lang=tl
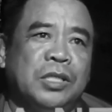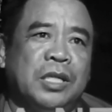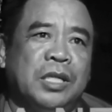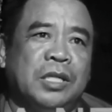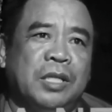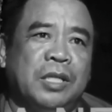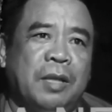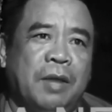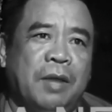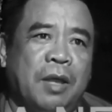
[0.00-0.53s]
to siya
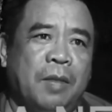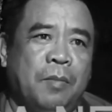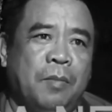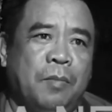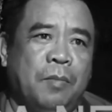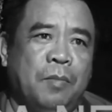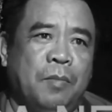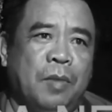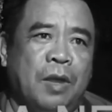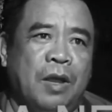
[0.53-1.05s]
sir
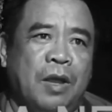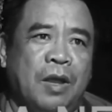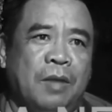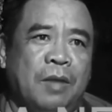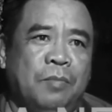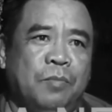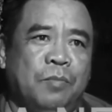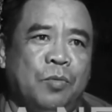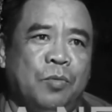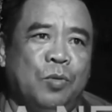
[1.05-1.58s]
sa uh,
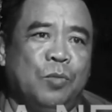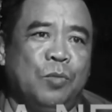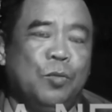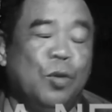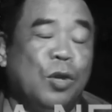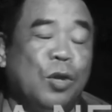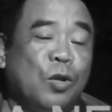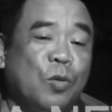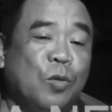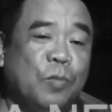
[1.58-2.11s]
ah, Purok
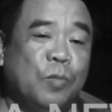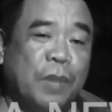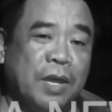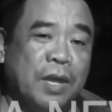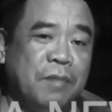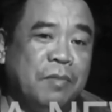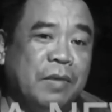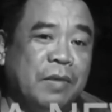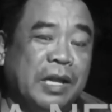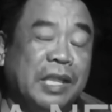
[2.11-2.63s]
Pulang
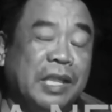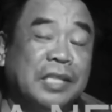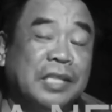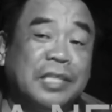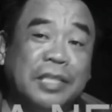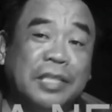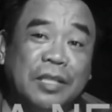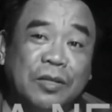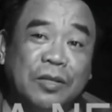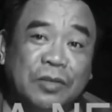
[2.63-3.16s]
Lupa,
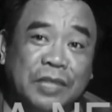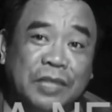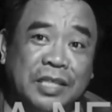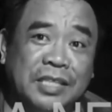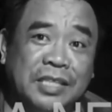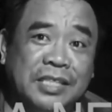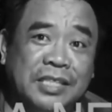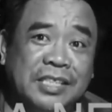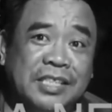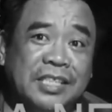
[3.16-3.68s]
Barangay Santa
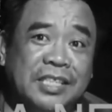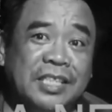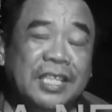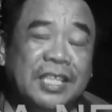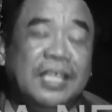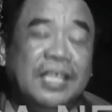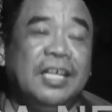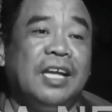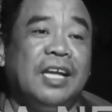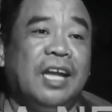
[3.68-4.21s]
Lourdes.
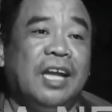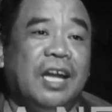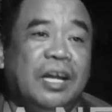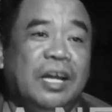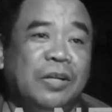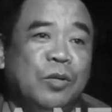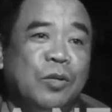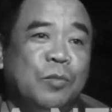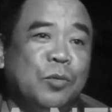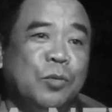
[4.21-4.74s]
Uh,
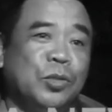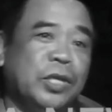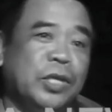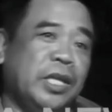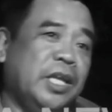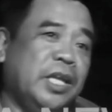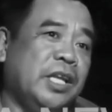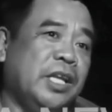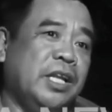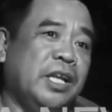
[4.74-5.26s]
Uh, doon po
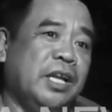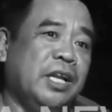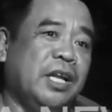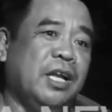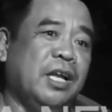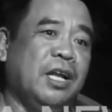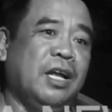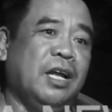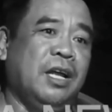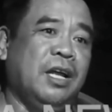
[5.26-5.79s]
sa area
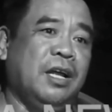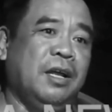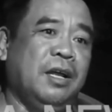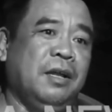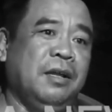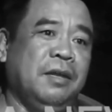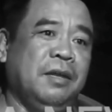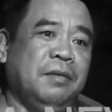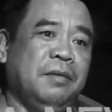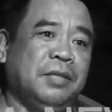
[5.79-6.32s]
na
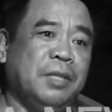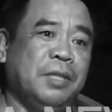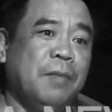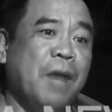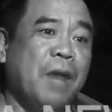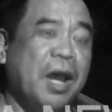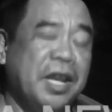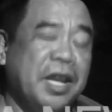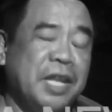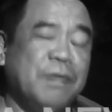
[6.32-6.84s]
sa
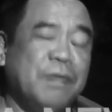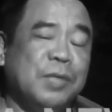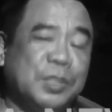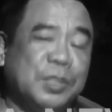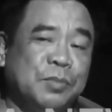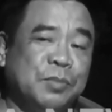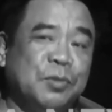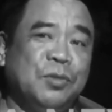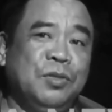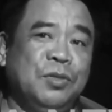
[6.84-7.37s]
bahay niya
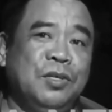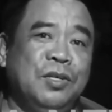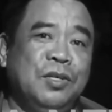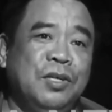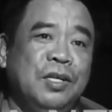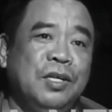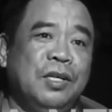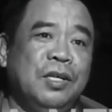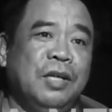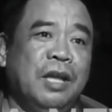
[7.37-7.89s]
mismo,
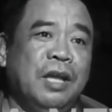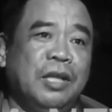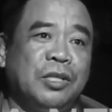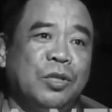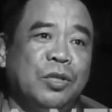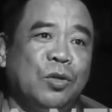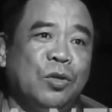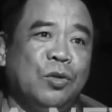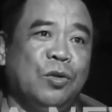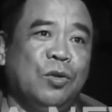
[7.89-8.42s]

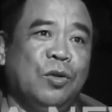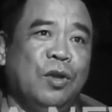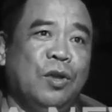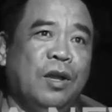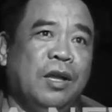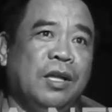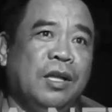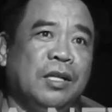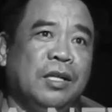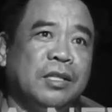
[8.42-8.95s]
uh,
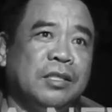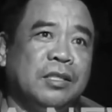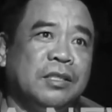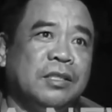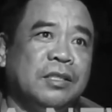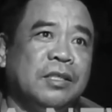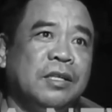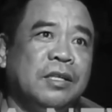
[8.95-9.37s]
siguro ang